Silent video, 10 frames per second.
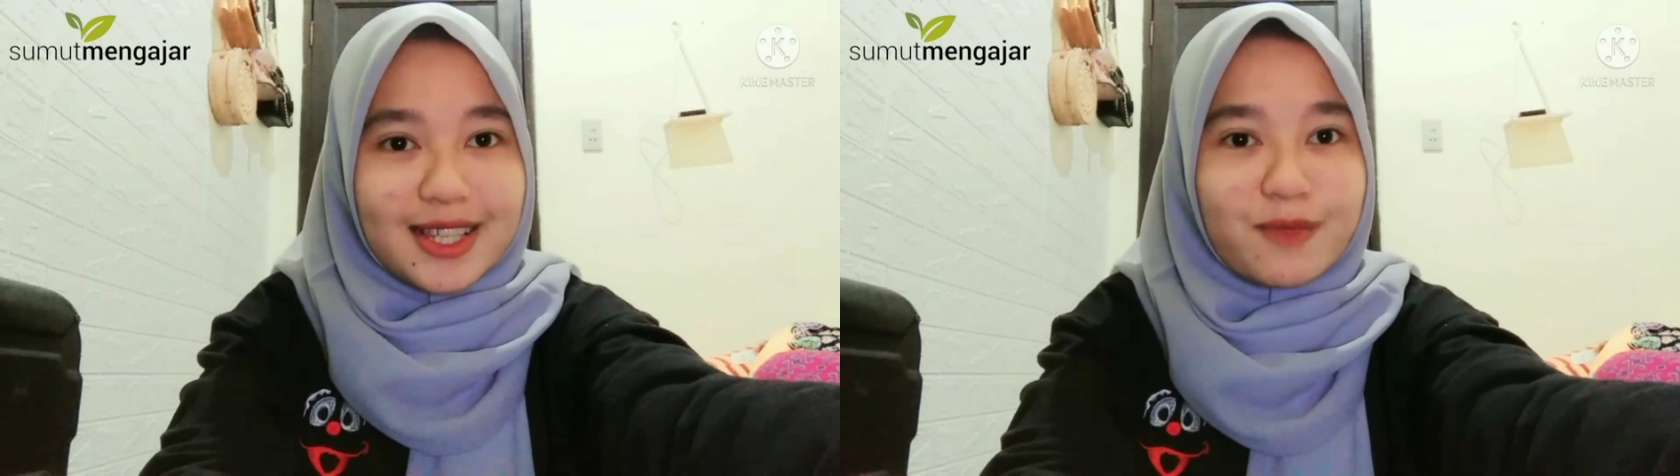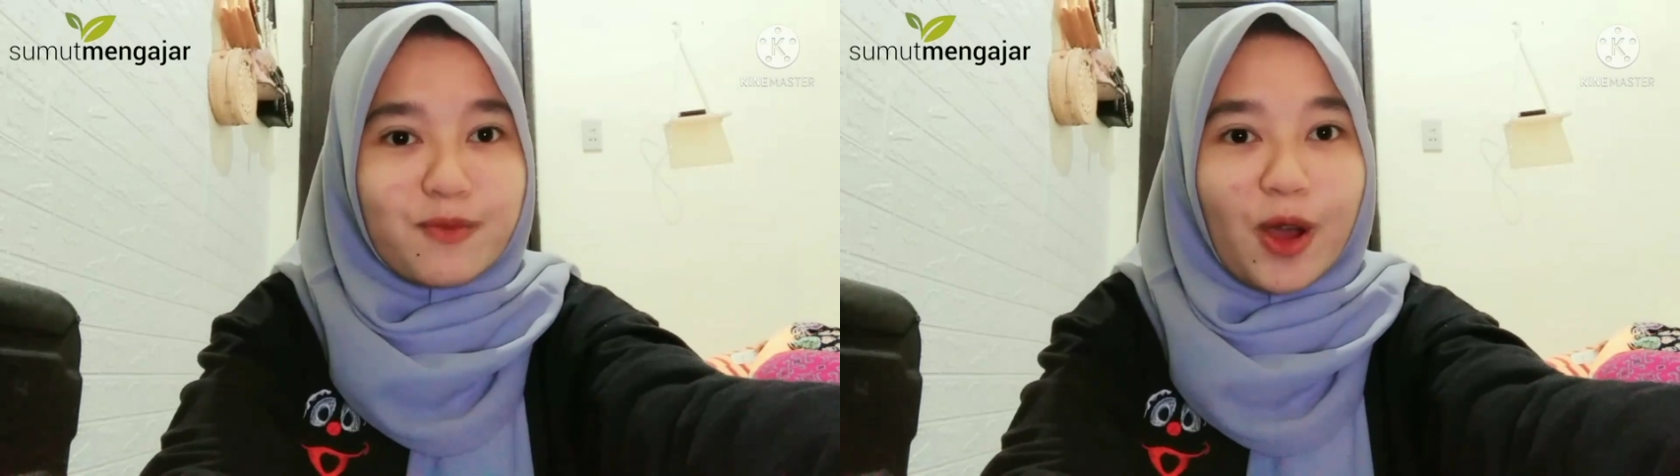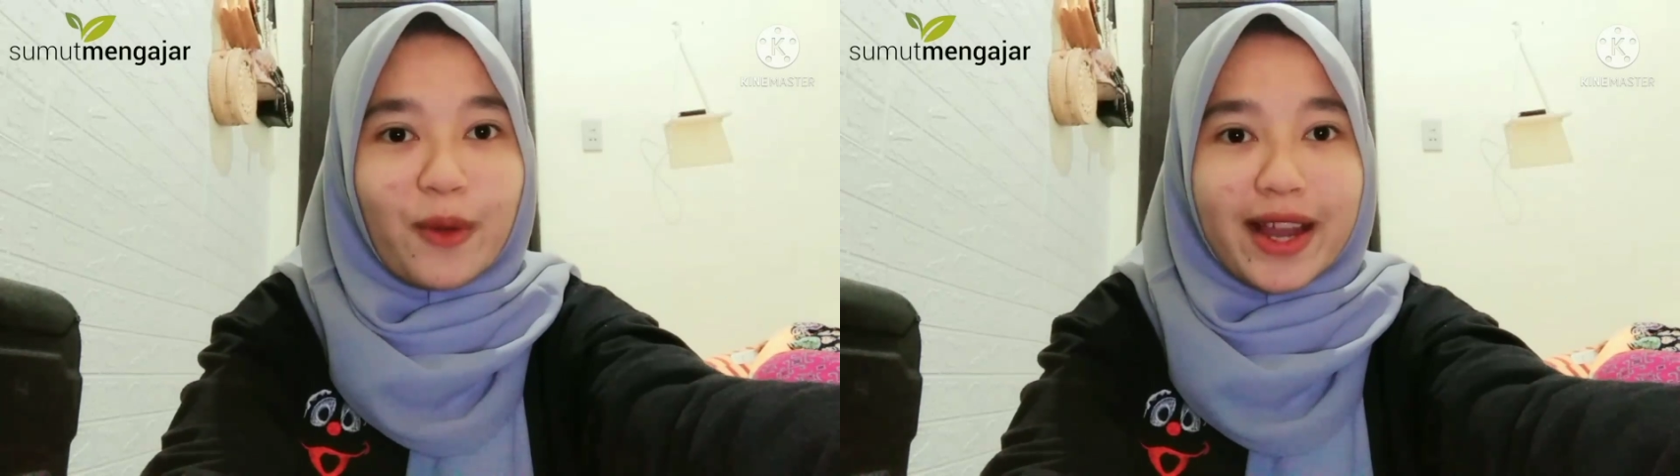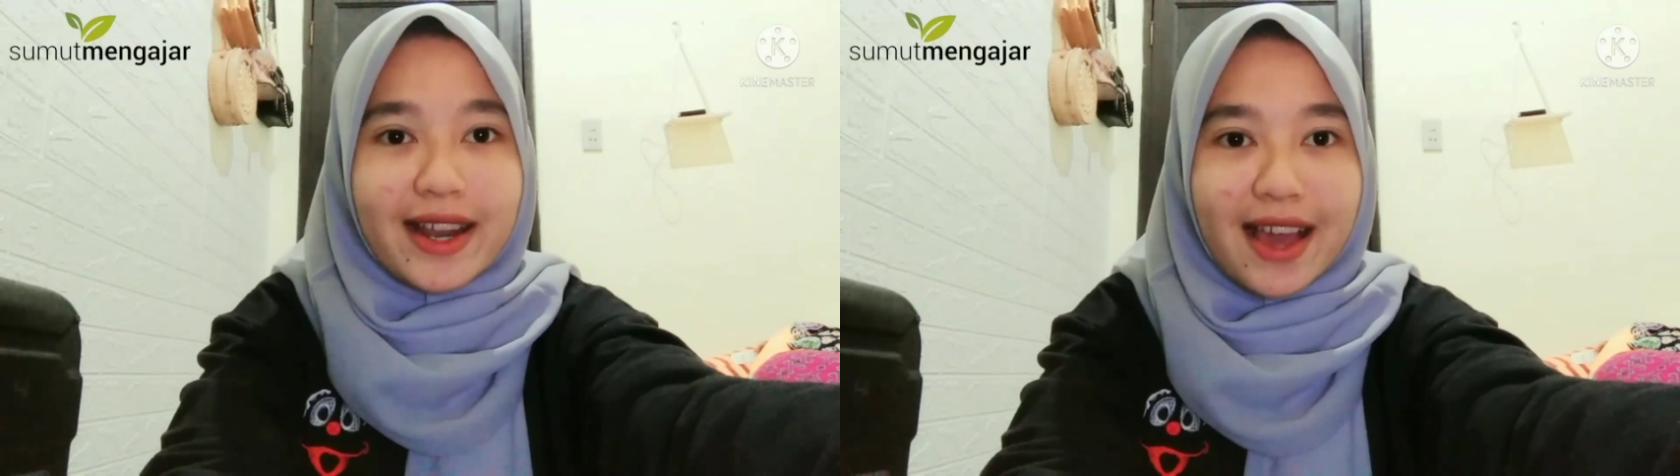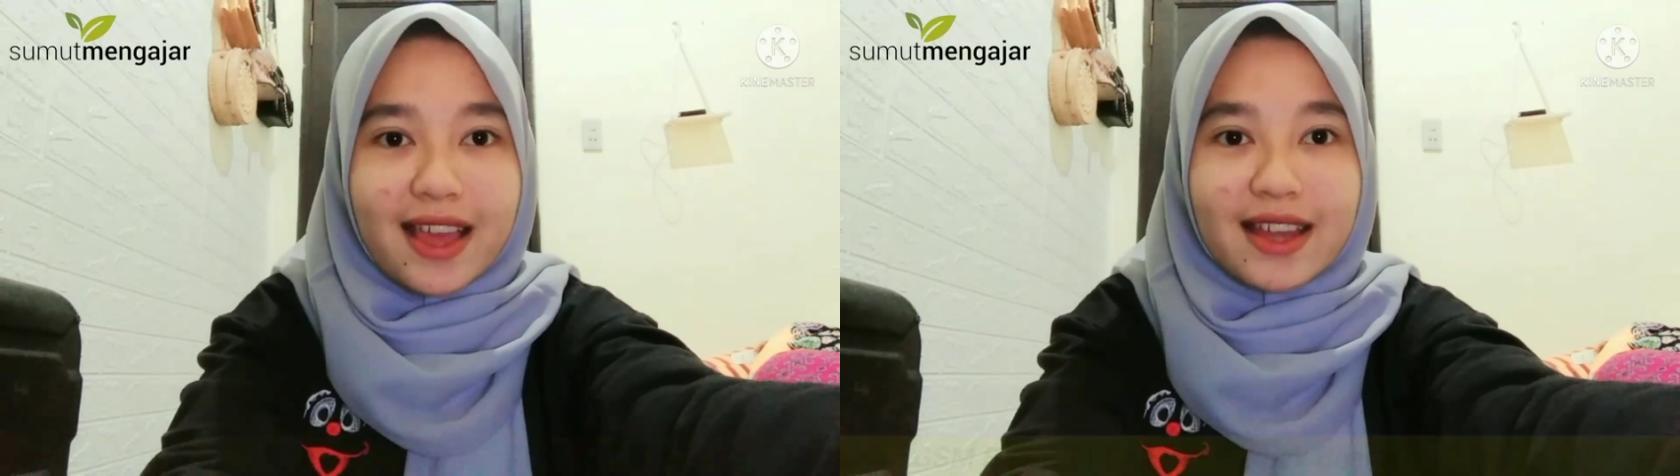sebuah
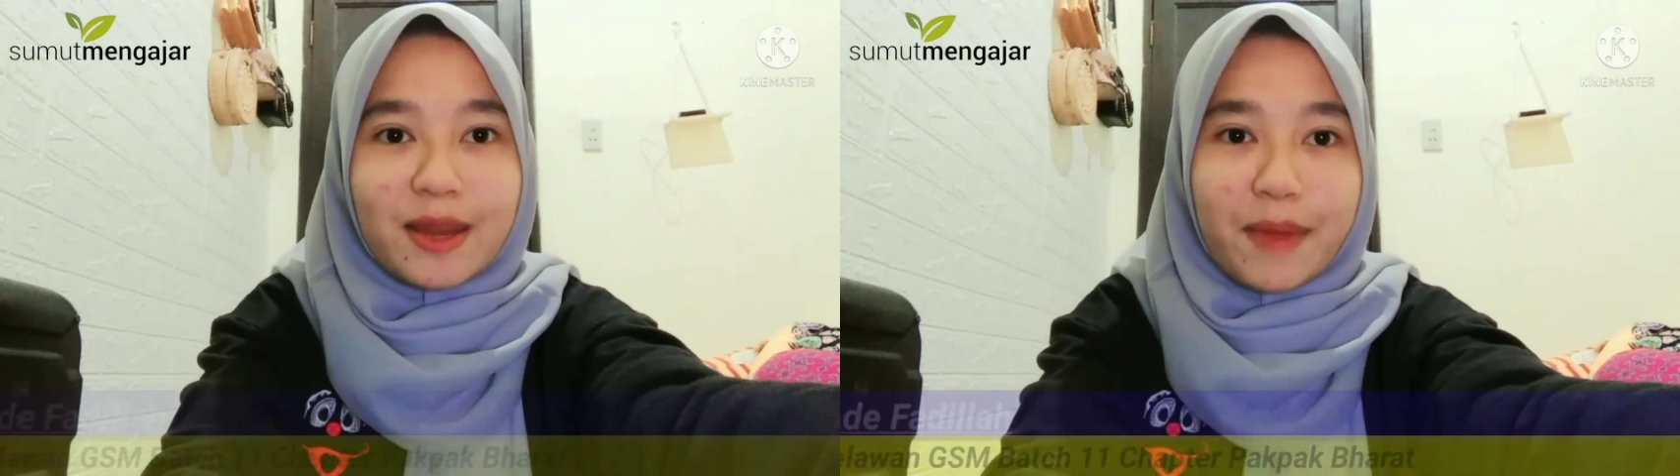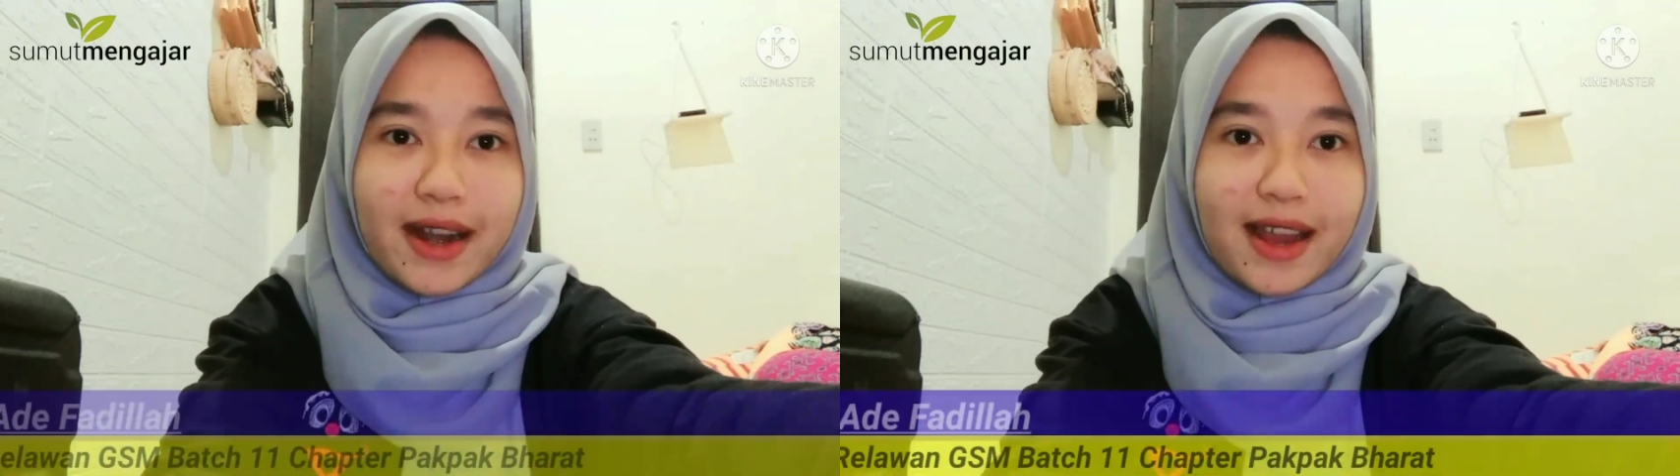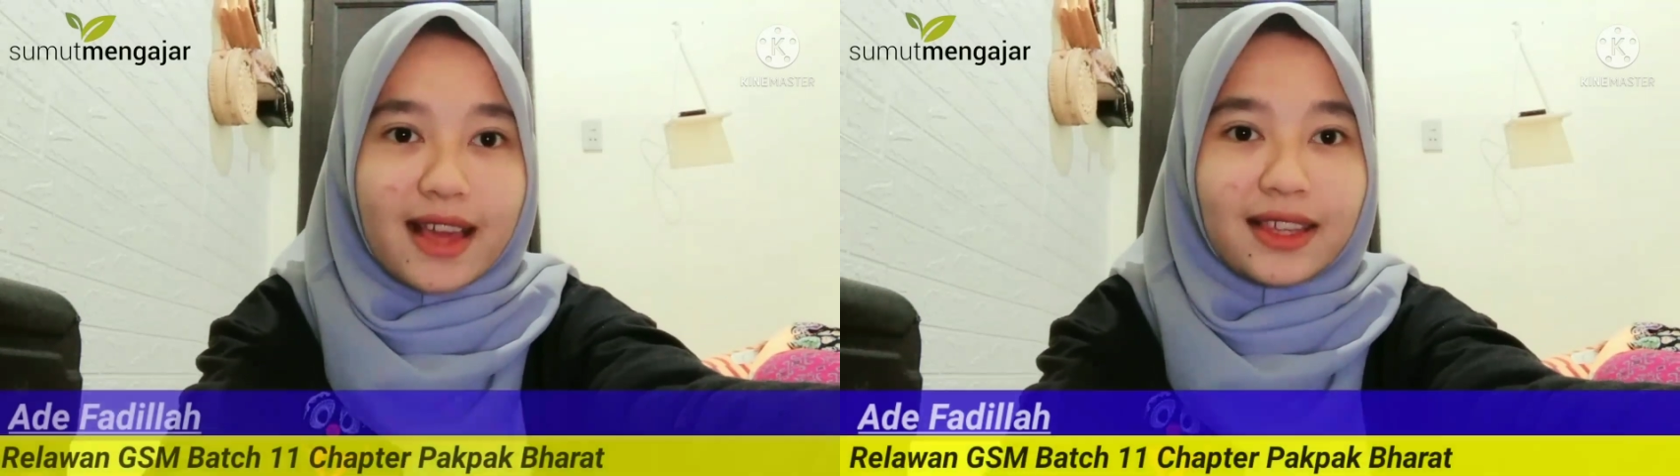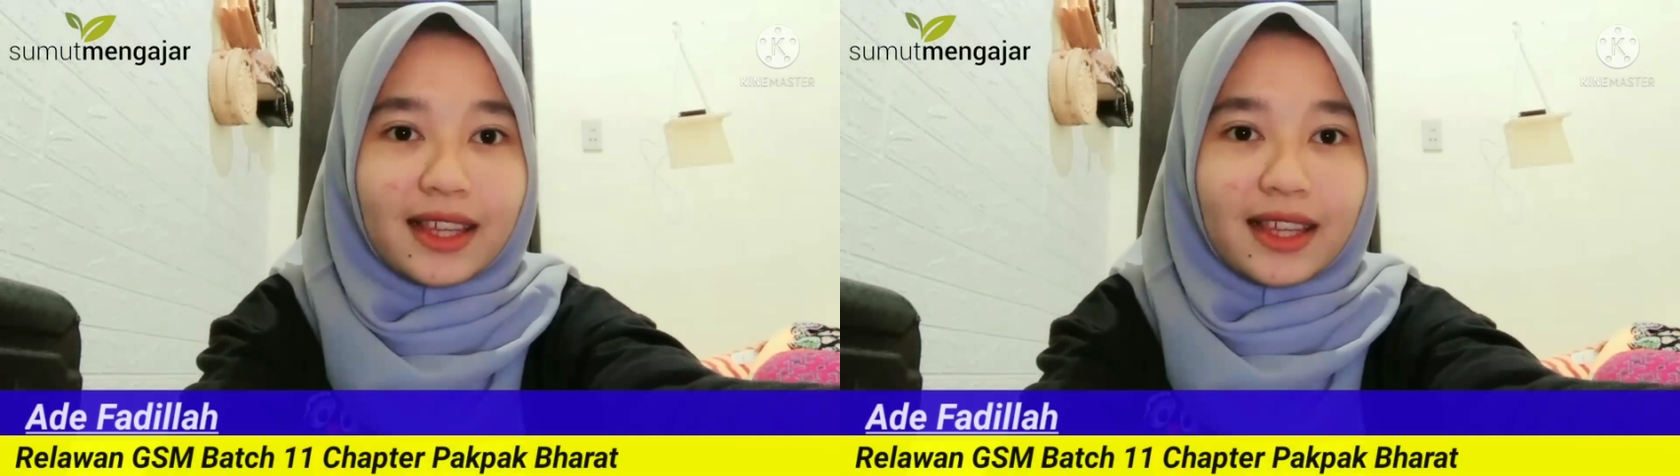wadah di mana